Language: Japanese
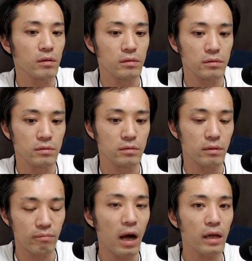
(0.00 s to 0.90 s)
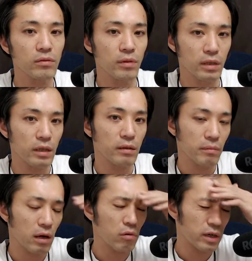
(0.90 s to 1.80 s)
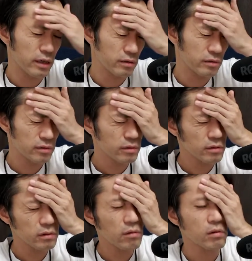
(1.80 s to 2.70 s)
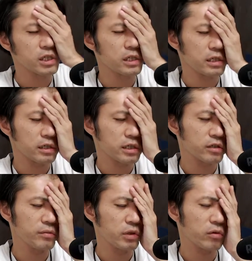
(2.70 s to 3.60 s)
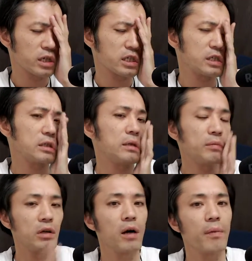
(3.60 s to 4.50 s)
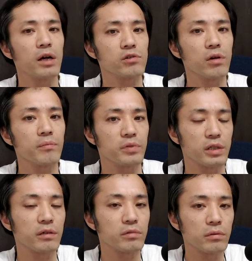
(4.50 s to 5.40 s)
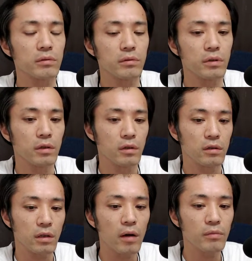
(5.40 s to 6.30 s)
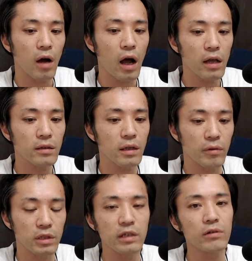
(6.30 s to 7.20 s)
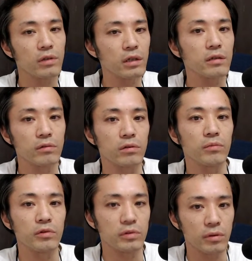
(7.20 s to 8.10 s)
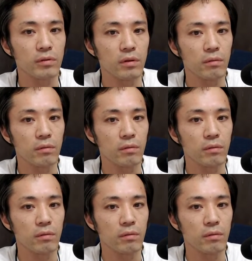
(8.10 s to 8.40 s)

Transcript: うん、まあ、あとはね、まあ、これが Google の仕組みとかシステムがバージョンアップしていくと、多分判断はできるようになってくると思うんですよ。